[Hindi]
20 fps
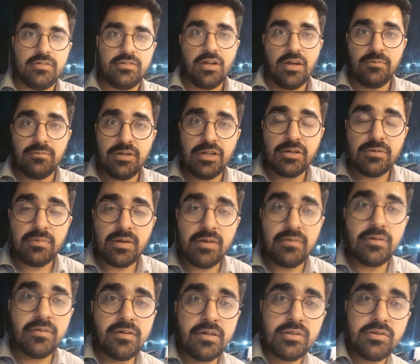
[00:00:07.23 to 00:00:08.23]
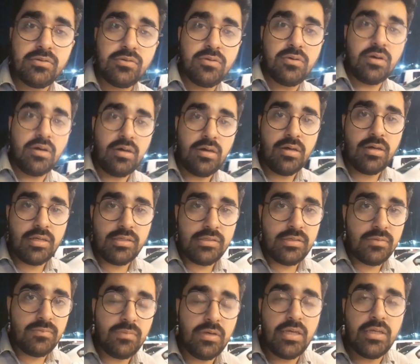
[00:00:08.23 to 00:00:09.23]
असलम एवरीवन तो आज
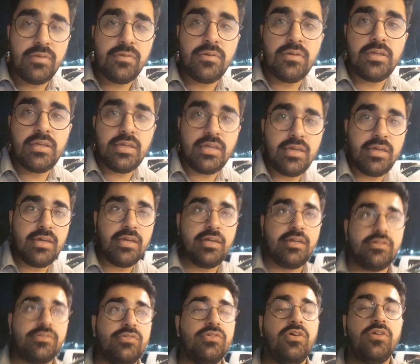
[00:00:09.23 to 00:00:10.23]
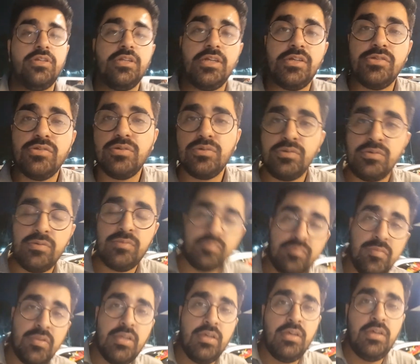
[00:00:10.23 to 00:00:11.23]
हम आए हुए हैं जॉनियट जुगनू
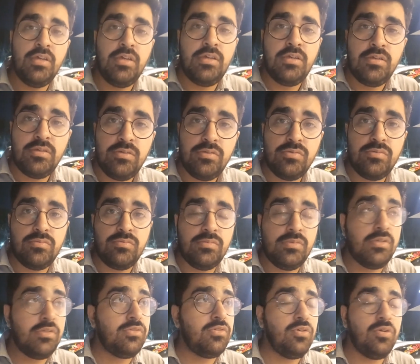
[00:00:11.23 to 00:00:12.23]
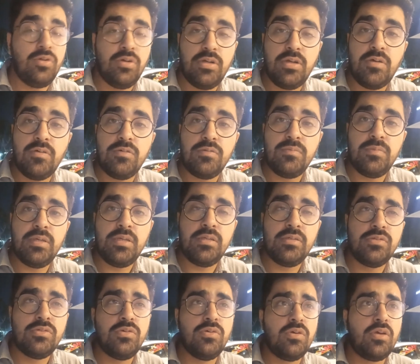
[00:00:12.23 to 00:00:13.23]
जौहर टाउन
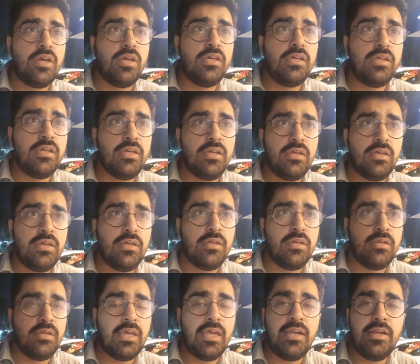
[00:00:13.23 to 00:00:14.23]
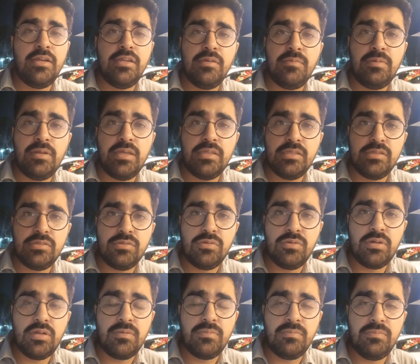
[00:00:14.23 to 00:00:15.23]
में जो कि ये एल डी प्लाजा
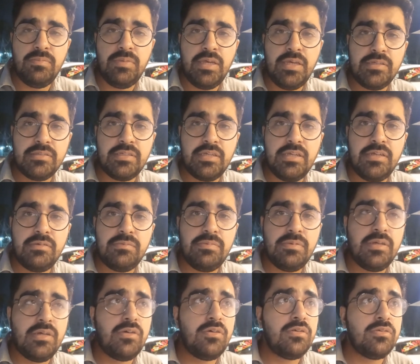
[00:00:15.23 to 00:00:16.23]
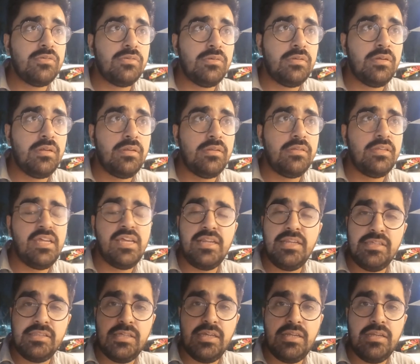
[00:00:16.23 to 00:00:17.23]
थोड़ा बैक साइड पे और
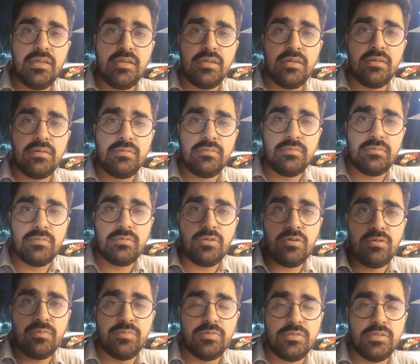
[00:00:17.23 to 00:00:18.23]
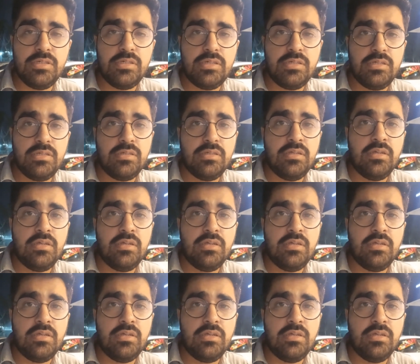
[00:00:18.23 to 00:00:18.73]
डेली डेली के ऑपोजिट है